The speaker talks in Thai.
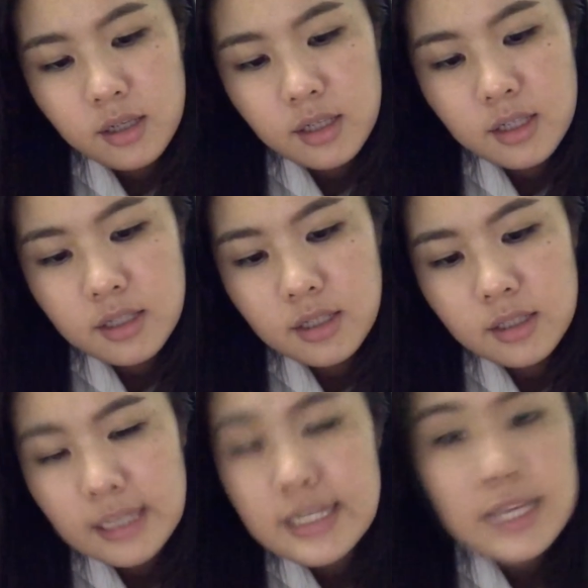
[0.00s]
คือ
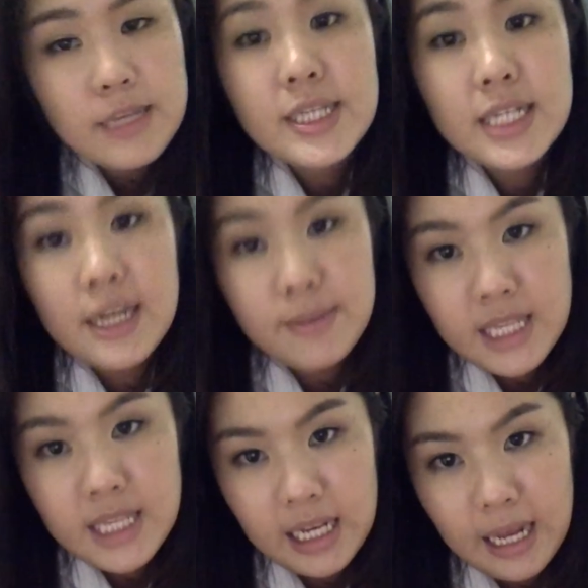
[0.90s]
ตั้งใจจะไปซื้อลิปส
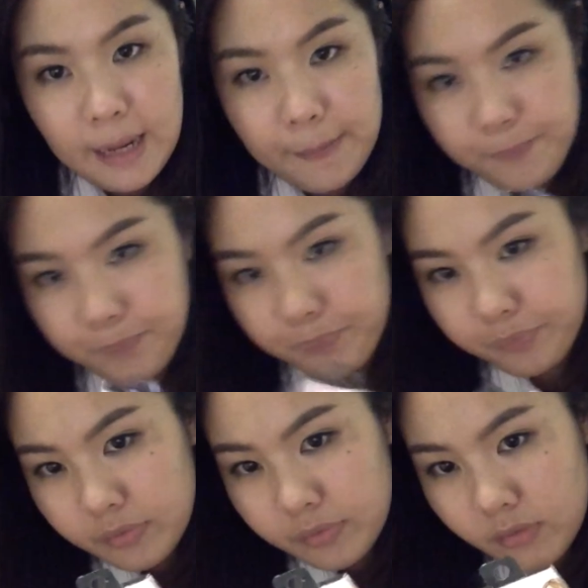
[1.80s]
ติกแหละ
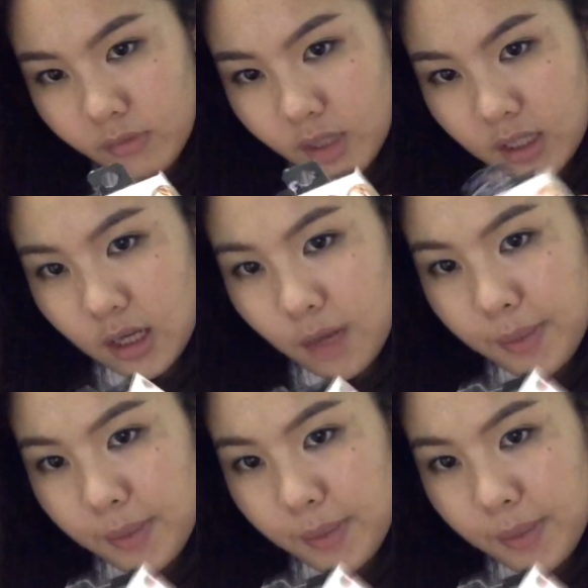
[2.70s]
แล้วก็ไป